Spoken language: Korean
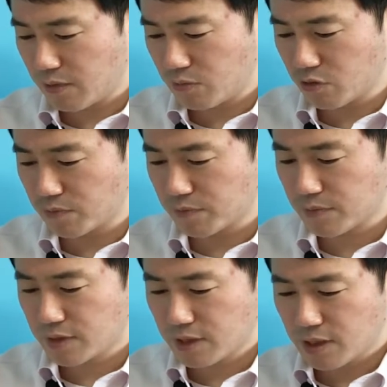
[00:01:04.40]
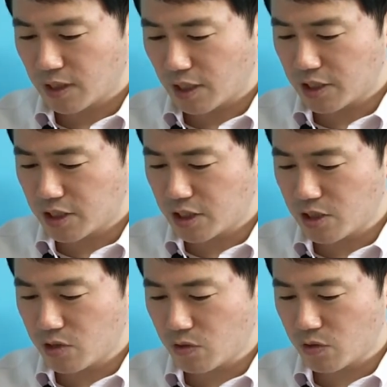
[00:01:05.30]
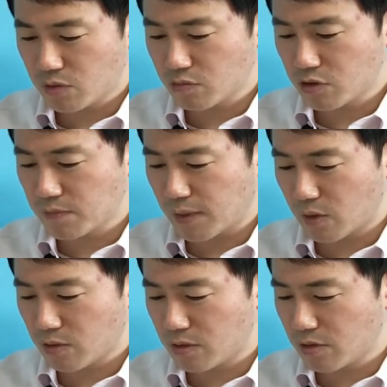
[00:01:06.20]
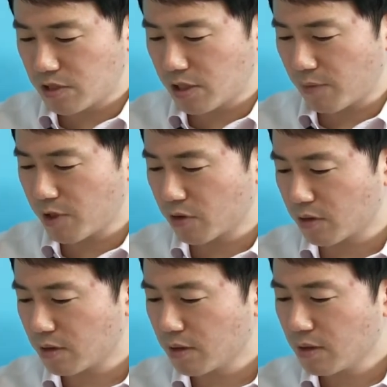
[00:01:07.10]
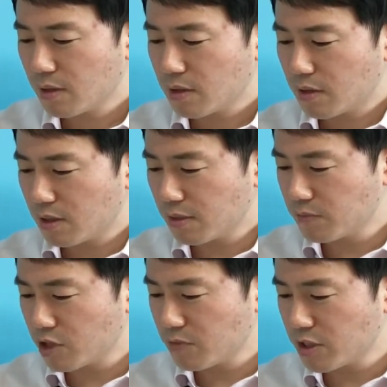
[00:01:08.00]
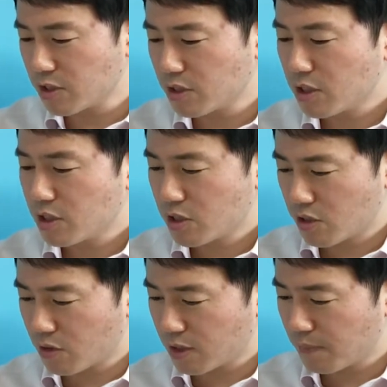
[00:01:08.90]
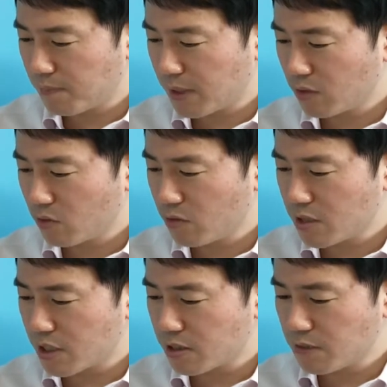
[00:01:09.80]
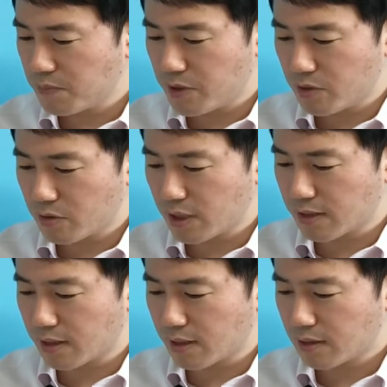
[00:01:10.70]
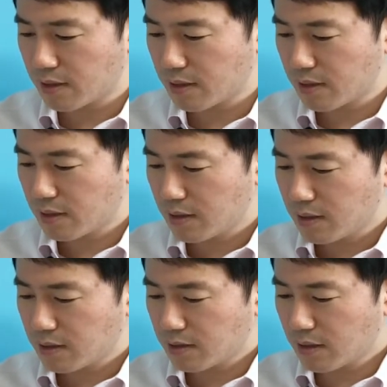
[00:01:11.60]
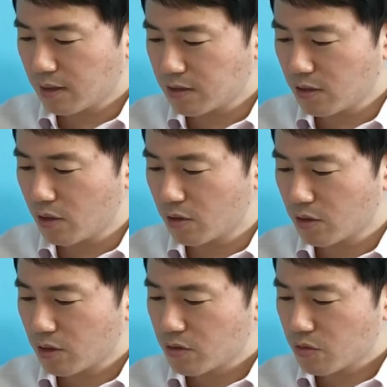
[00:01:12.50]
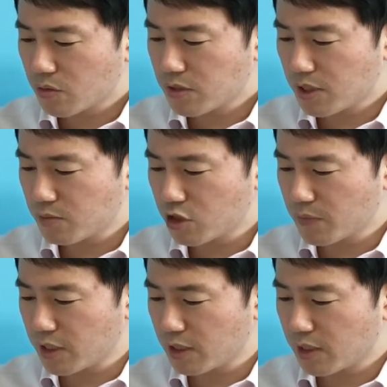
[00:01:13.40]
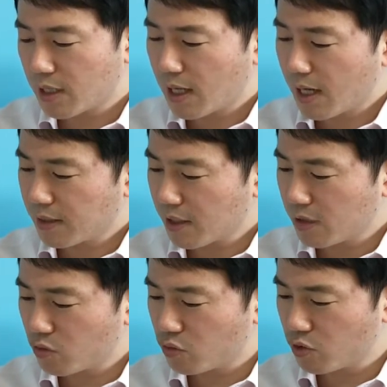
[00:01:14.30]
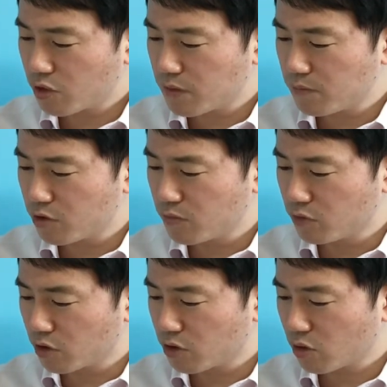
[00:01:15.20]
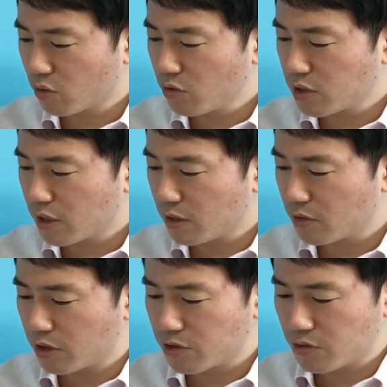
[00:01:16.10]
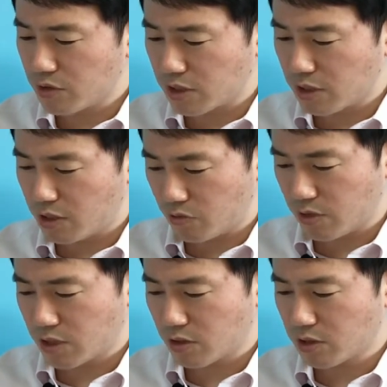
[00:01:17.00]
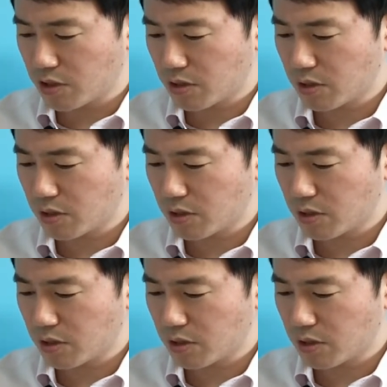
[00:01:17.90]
물음, 아니 기초적 물음 바로 그것이라면 그러한 물음은 적합한 통찰을 필요로 한다. 따라서 존재 물음이 하나의 두드러진 물음으로서 통찰될 수 있기 위해서는